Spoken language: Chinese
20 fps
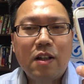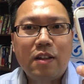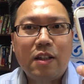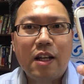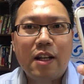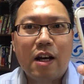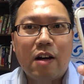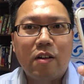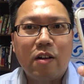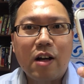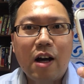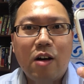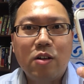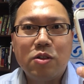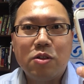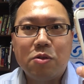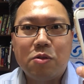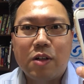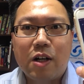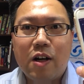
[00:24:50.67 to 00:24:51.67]
电脑的高
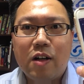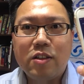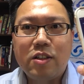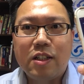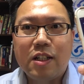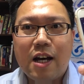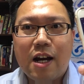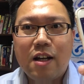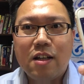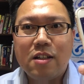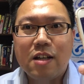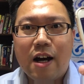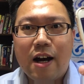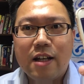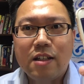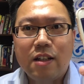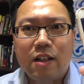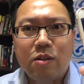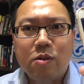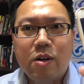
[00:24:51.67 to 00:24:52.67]
手，然后其他的小
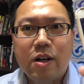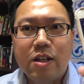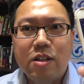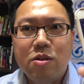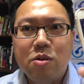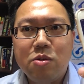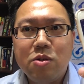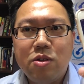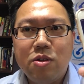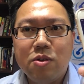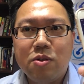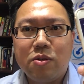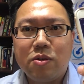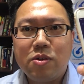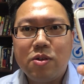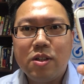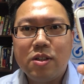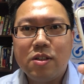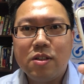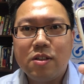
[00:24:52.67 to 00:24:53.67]
孩子也都很优秀，
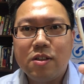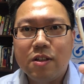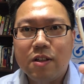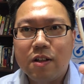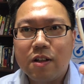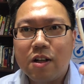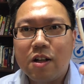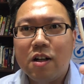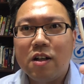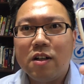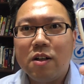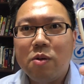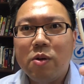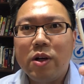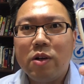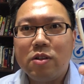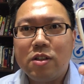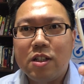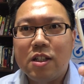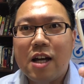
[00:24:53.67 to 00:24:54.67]
确实是可能
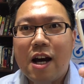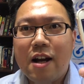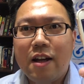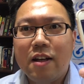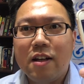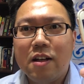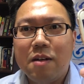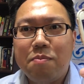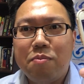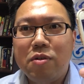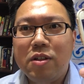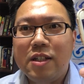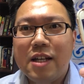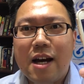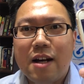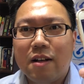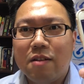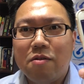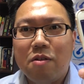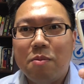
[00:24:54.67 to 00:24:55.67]
会有其他的一个不一
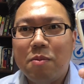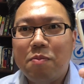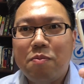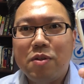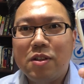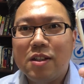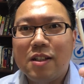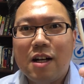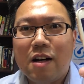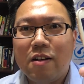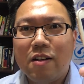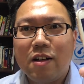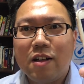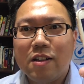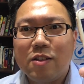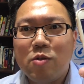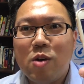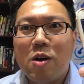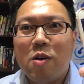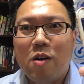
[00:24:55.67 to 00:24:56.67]
样的，我们不知道的一
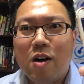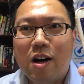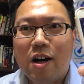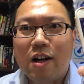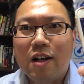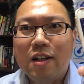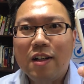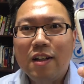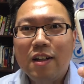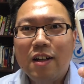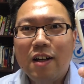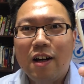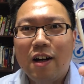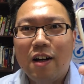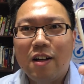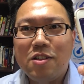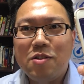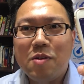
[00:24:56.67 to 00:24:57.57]
个状况啊。